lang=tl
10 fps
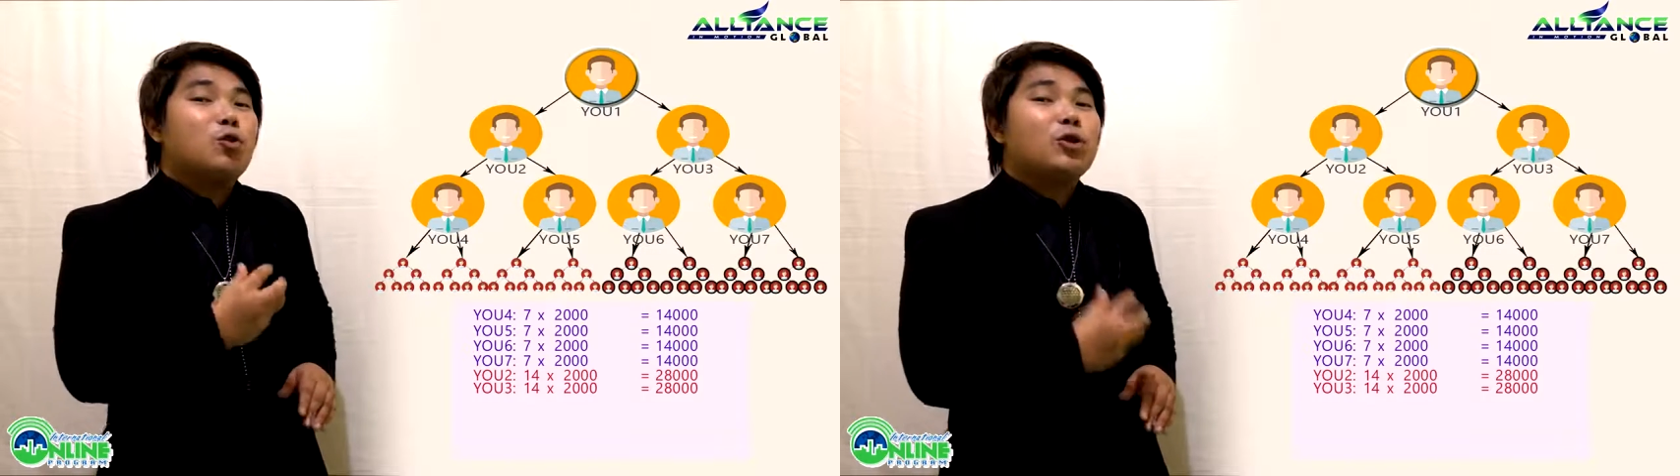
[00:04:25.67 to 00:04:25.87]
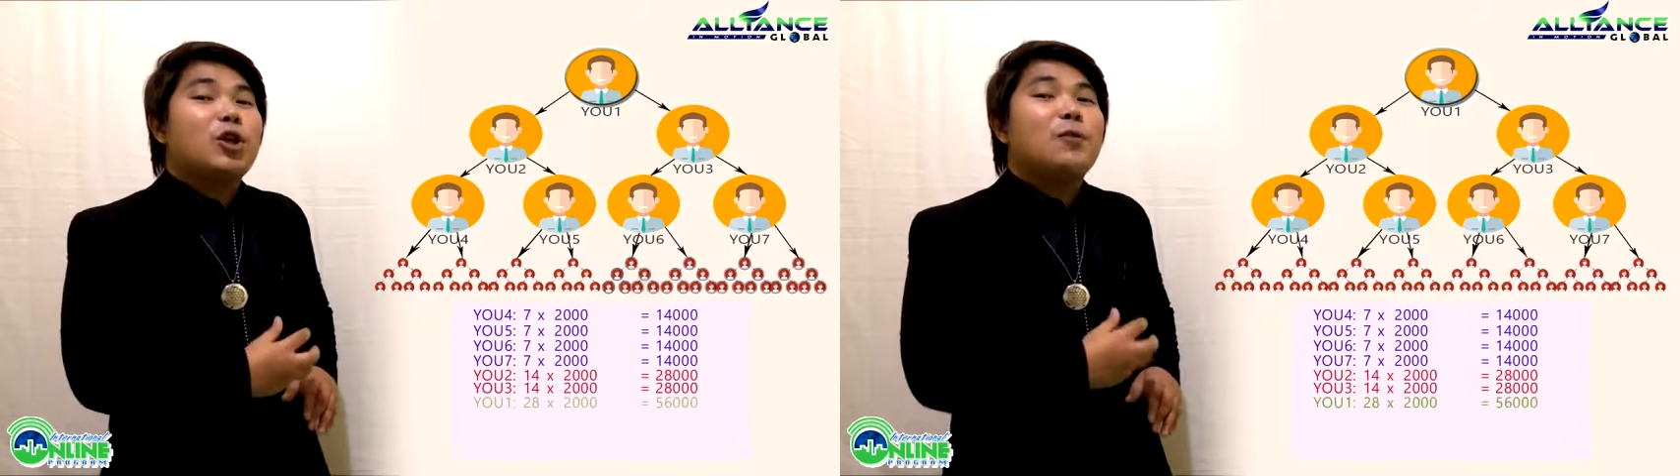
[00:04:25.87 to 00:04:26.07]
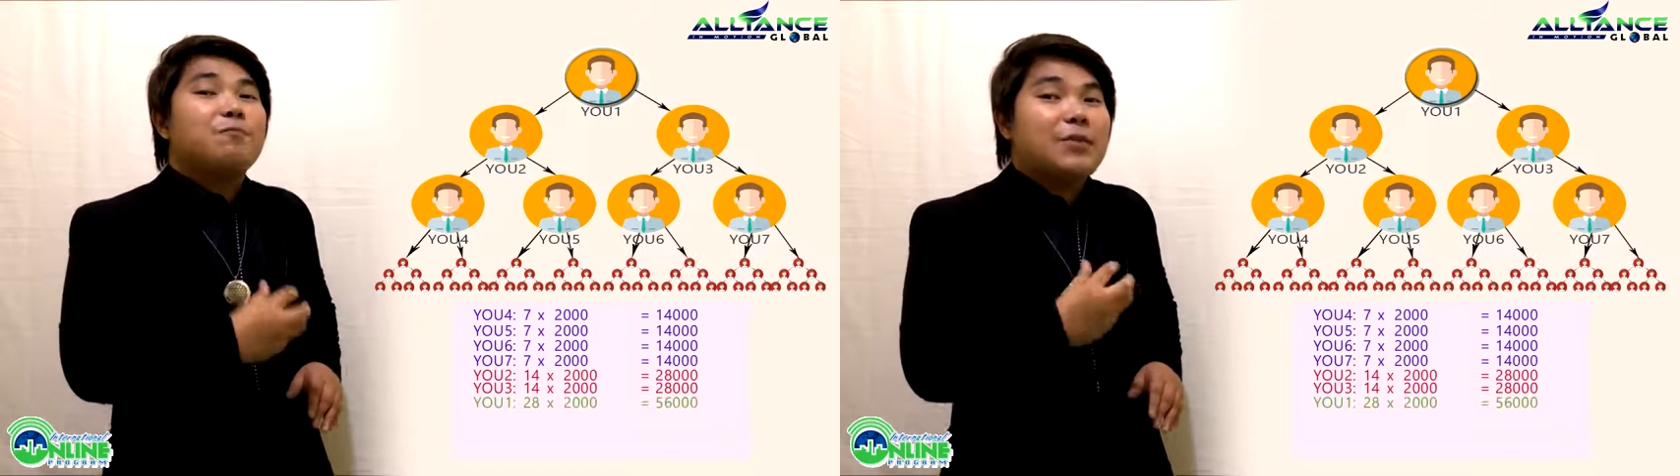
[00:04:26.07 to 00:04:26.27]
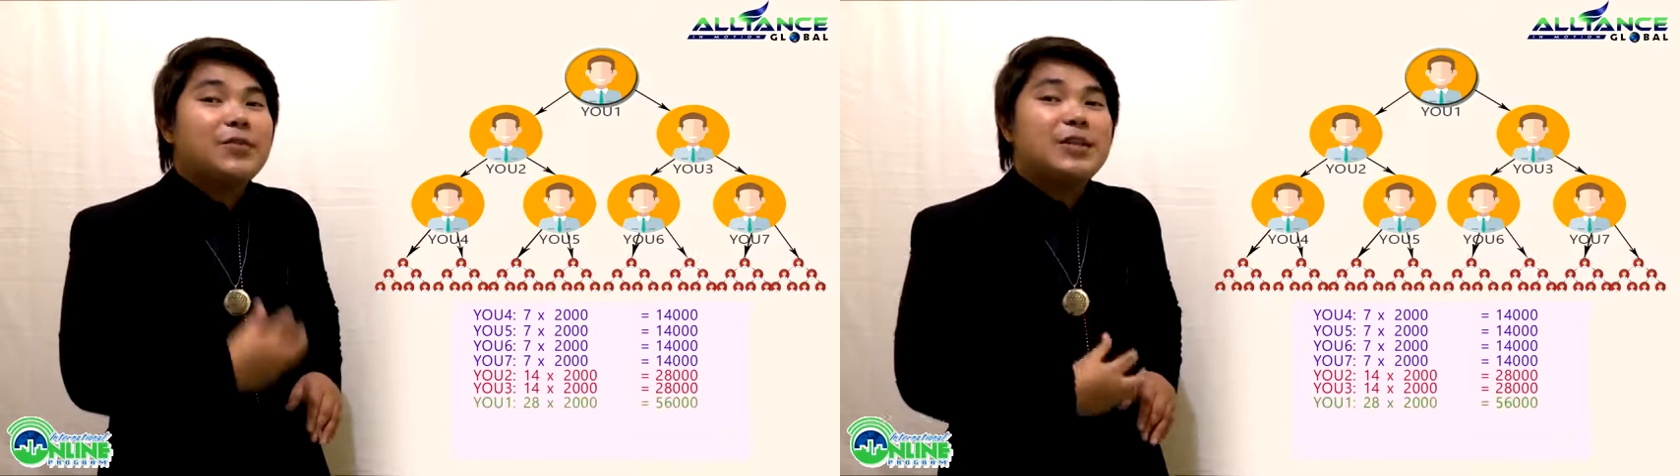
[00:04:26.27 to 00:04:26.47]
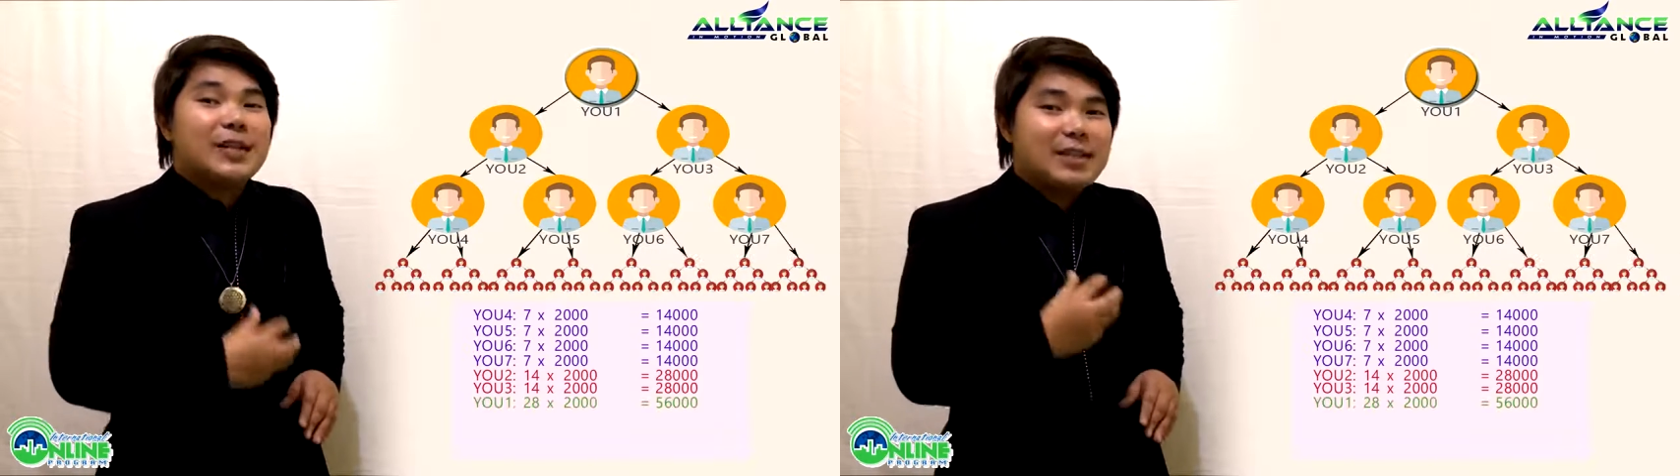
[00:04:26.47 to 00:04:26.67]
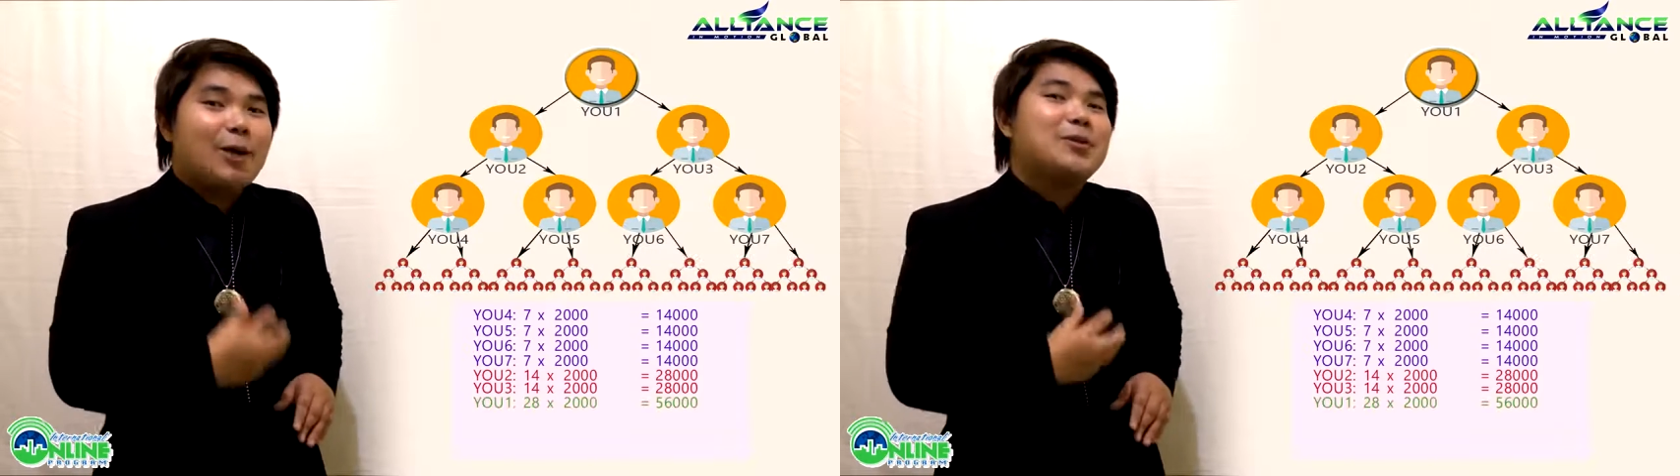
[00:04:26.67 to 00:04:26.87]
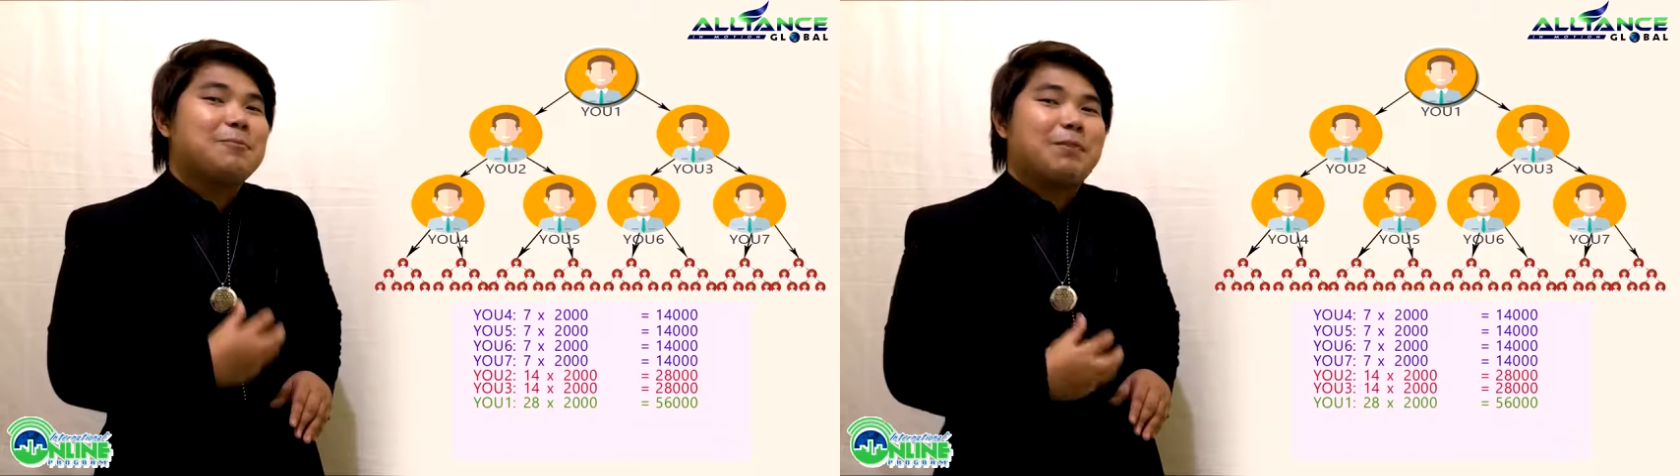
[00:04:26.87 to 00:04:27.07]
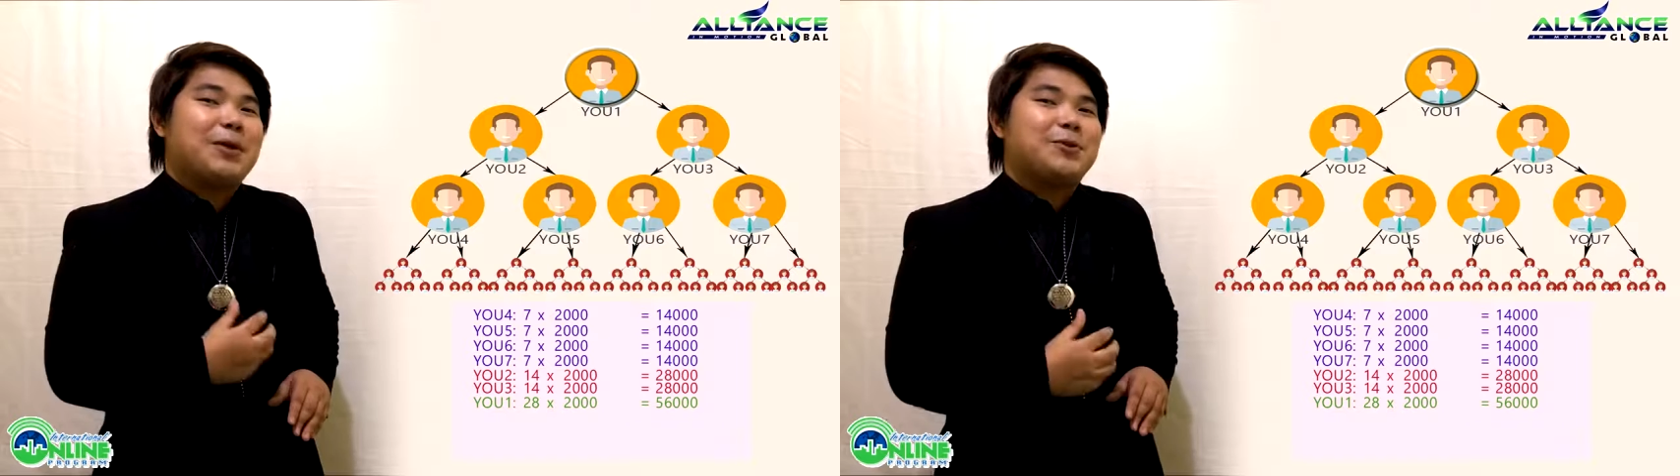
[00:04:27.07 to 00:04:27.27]
total of
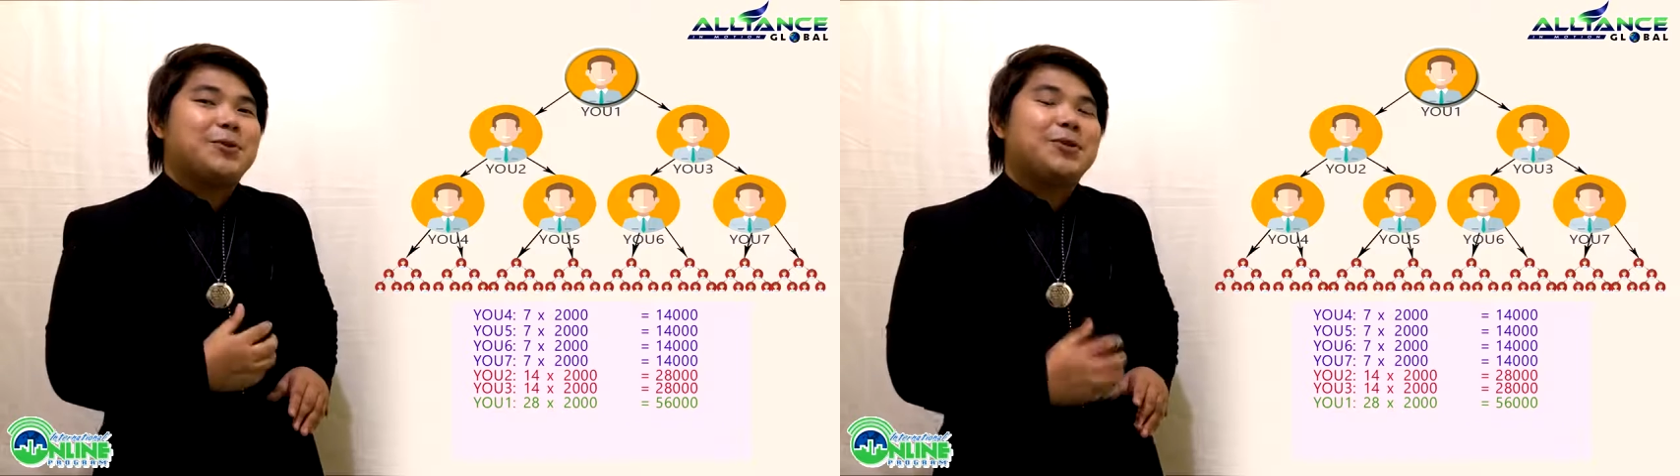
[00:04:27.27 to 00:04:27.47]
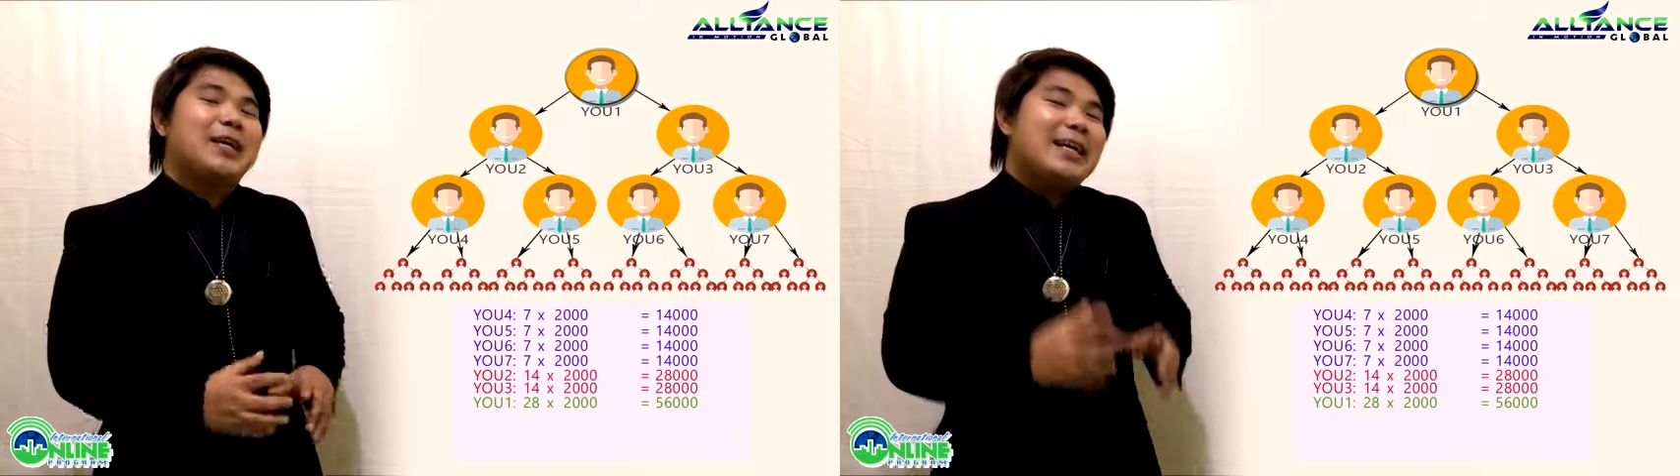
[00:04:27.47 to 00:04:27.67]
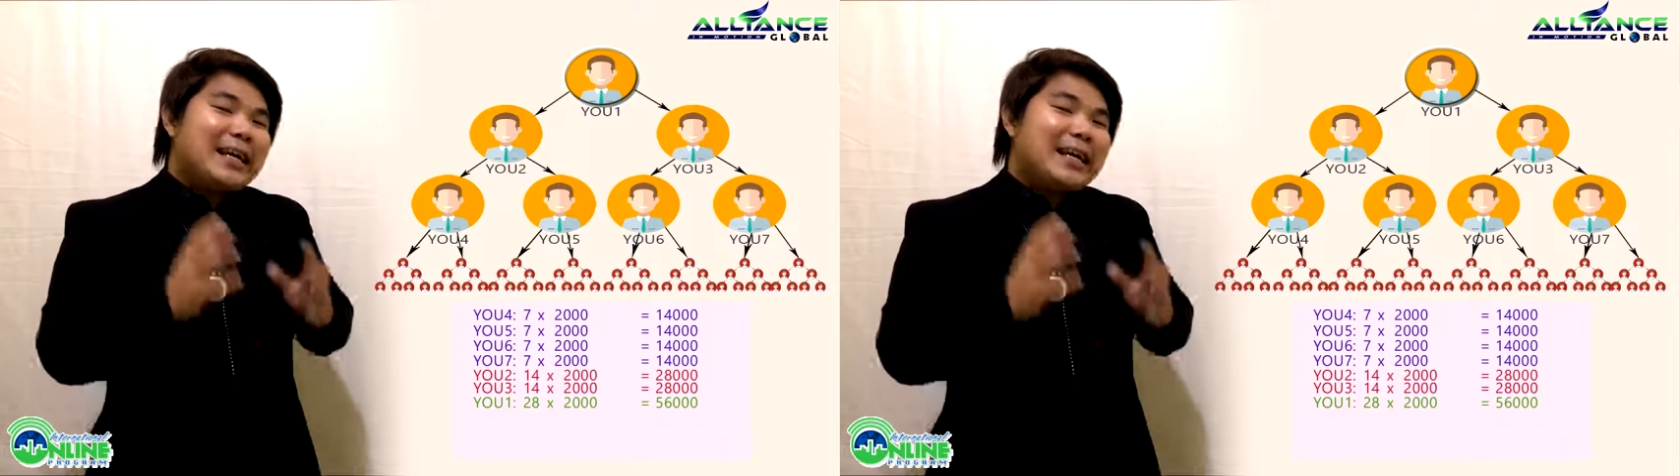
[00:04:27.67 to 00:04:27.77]
56,000 pesos.